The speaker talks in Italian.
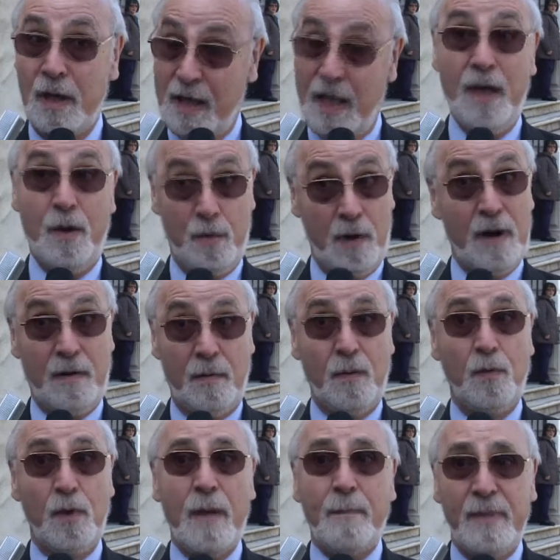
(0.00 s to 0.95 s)
è un,
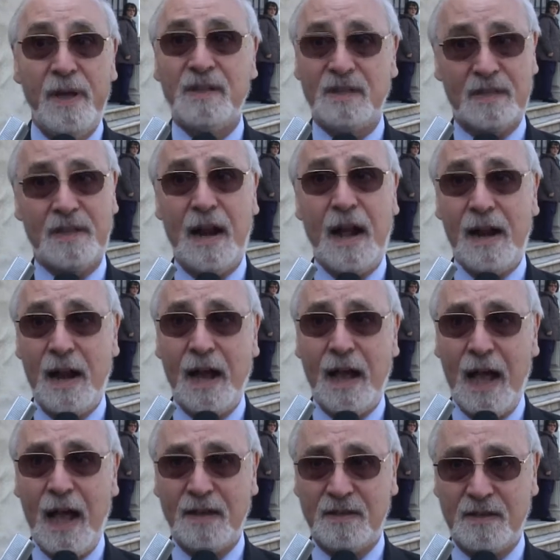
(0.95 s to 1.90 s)
una ben strana
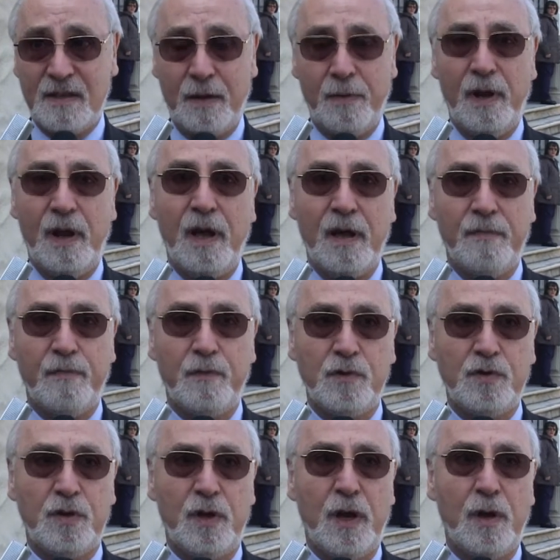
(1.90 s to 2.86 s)
casta quella che
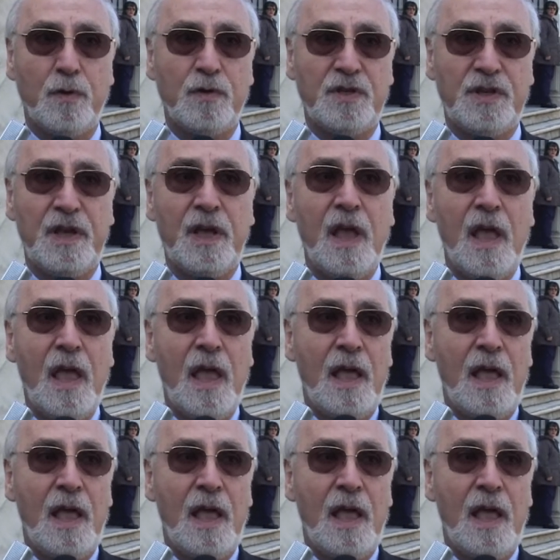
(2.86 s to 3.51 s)
funziona così.